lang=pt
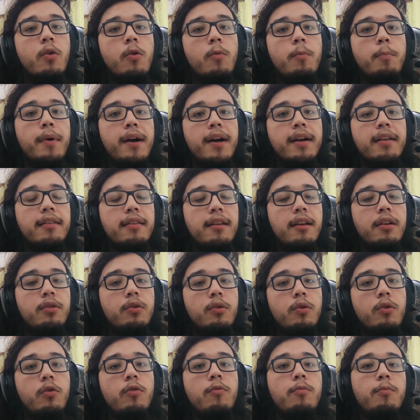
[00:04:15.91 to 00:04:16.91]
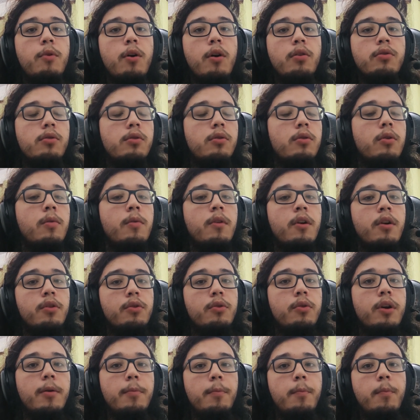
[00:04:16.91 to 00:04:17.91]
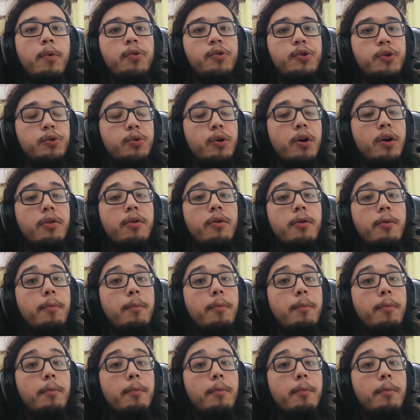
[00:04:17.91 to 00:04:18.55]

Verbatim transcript: impactando o módulo do repositório